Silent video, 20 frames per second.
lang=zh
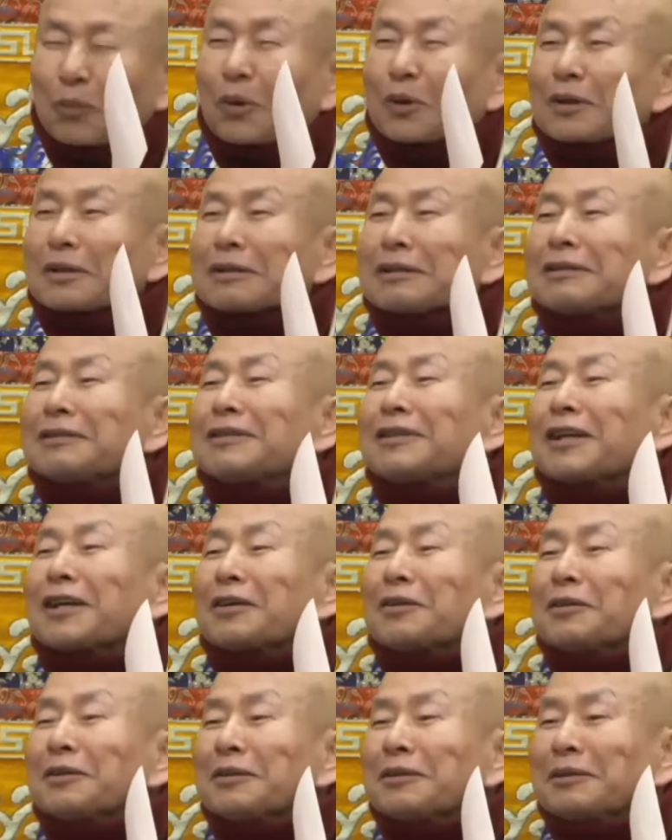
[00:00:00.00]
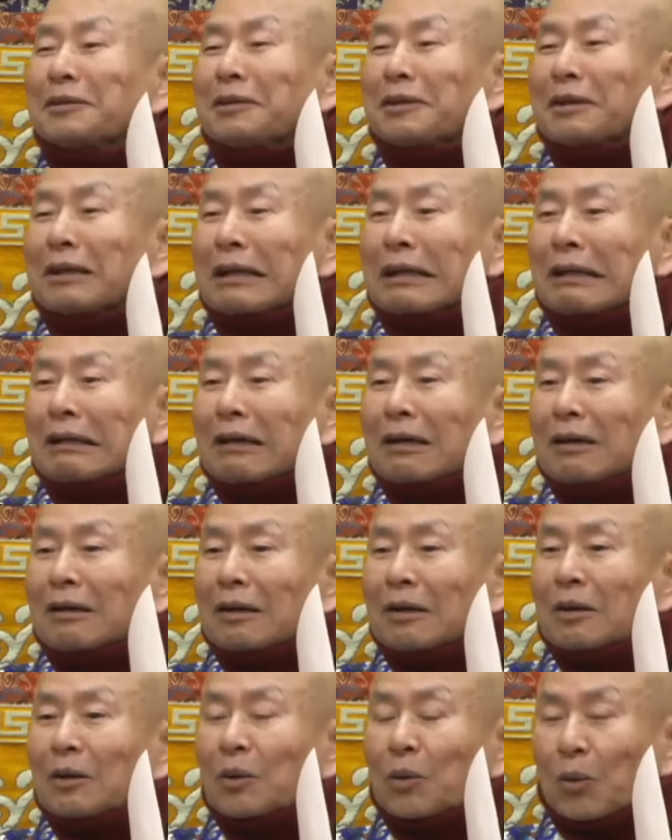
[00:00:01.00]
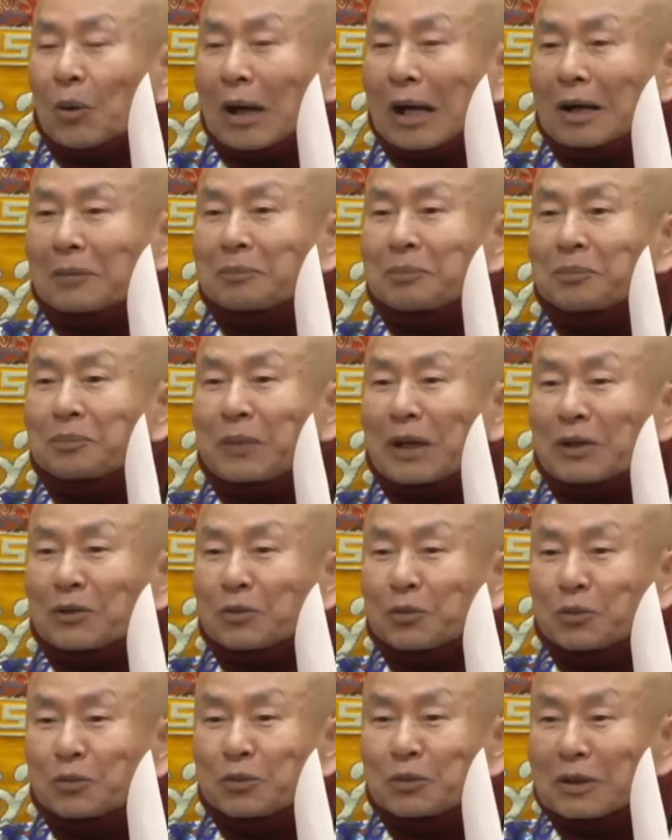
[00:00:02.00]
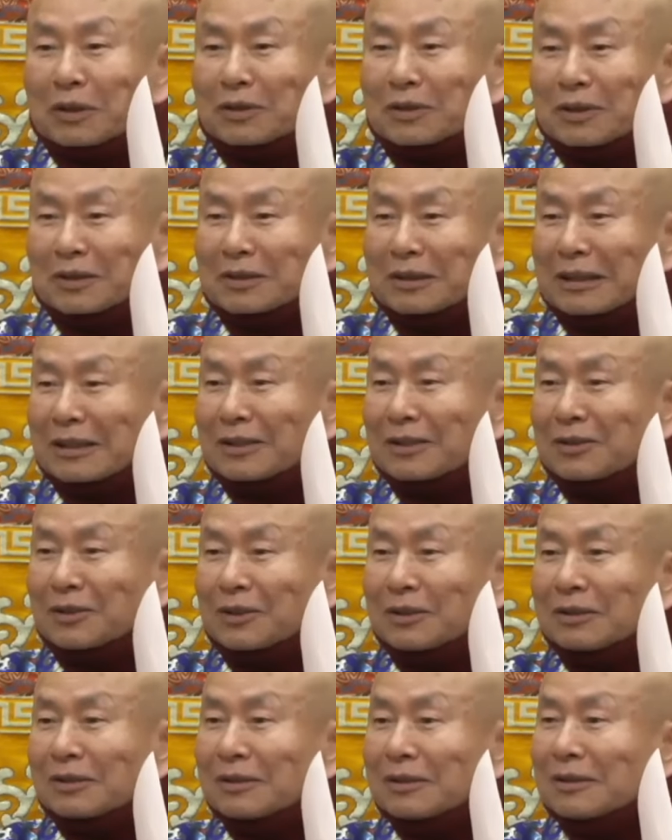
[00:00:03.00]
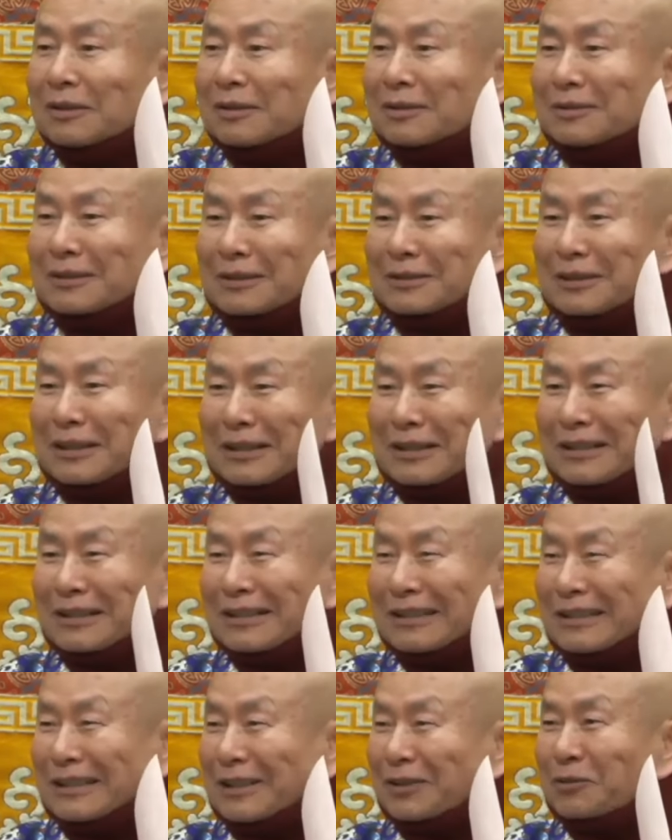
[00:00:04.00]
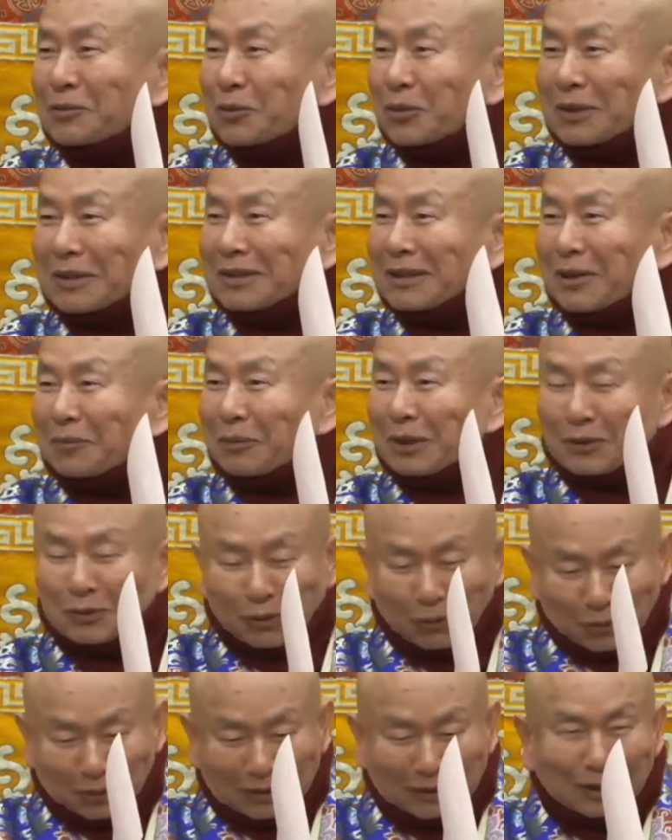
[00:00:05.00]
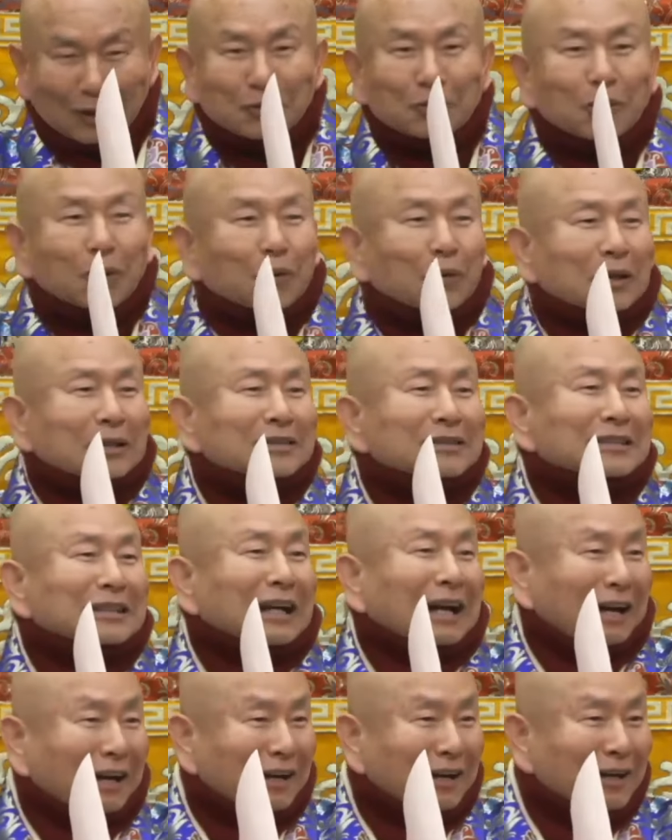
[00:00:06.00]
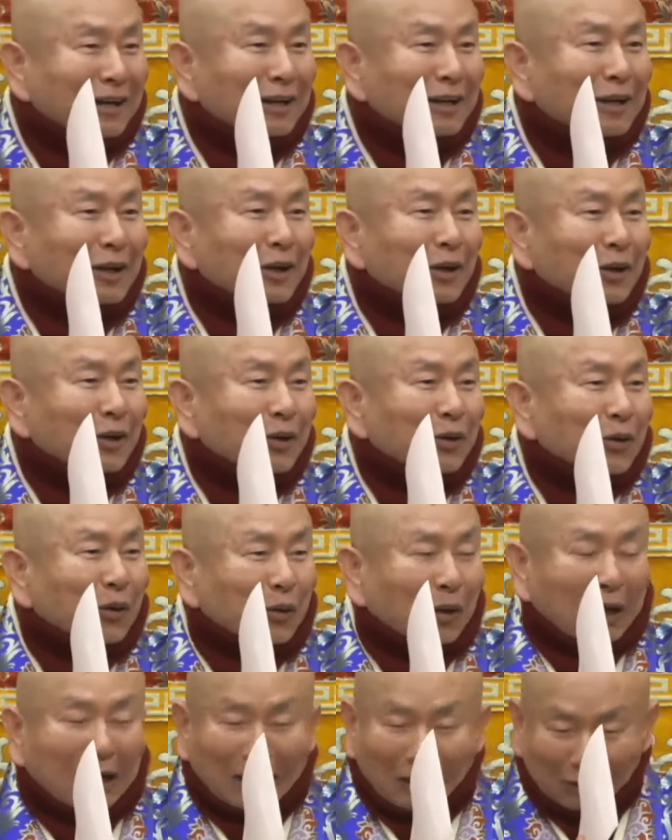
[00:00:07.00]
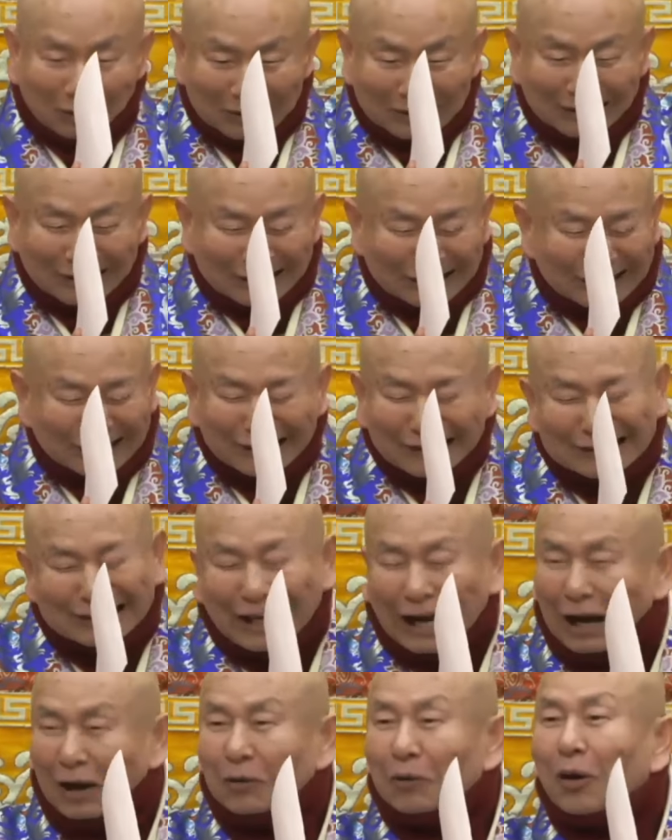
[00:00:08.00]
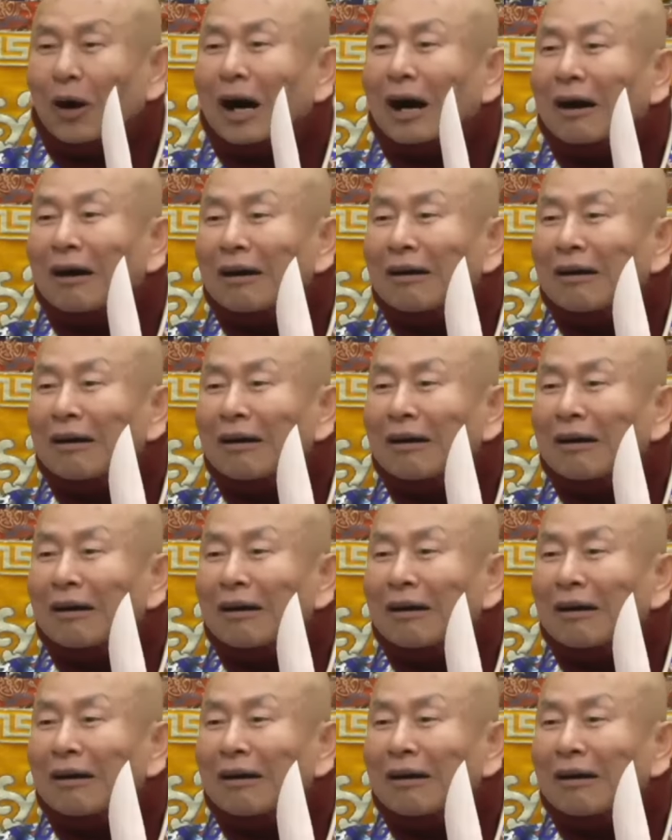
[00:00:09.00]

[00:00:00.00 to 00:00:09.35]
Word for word: 的一点，我还背负着这些这些灵魂那么多，跟我回家，我还要一个一个打花，